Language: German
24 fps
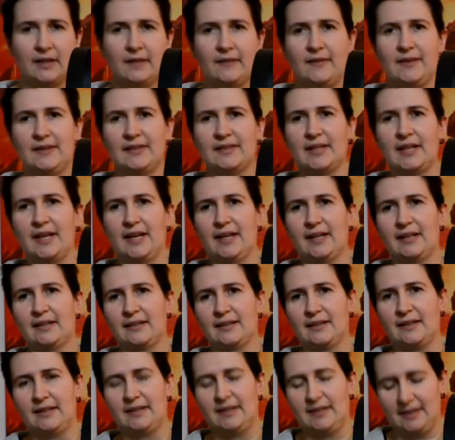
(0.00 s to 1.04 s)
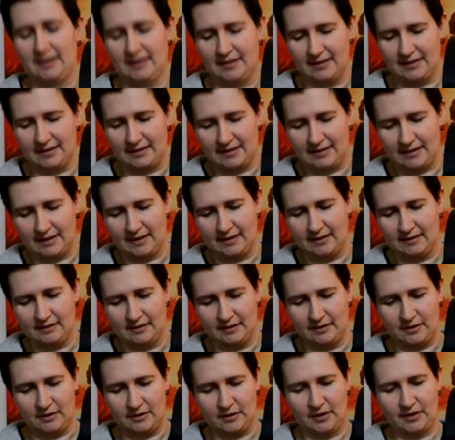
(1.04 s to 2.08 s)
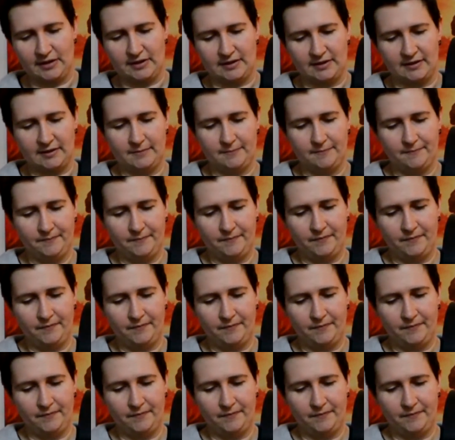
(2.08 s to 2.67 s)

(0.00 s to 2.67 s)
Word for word: wie es eigentlich sein sollte.